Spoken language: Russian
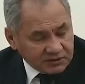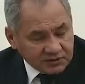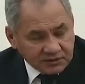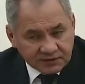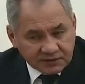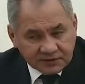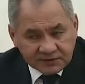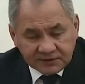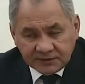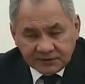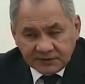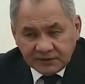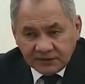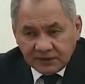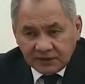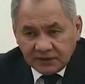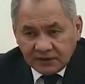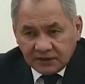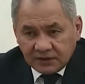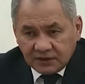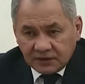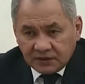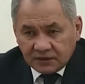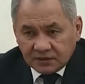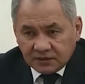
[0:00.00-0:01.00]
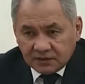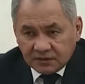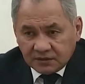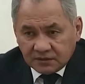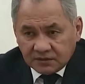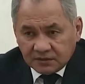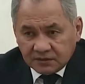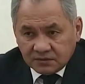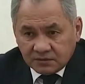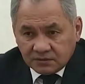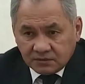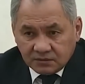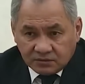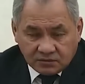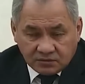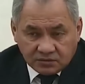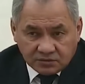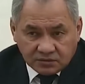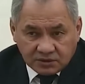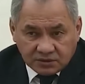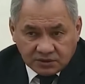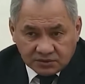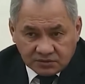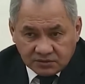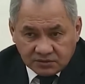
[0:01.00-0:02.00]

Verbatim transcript: эту войну, которые лояльны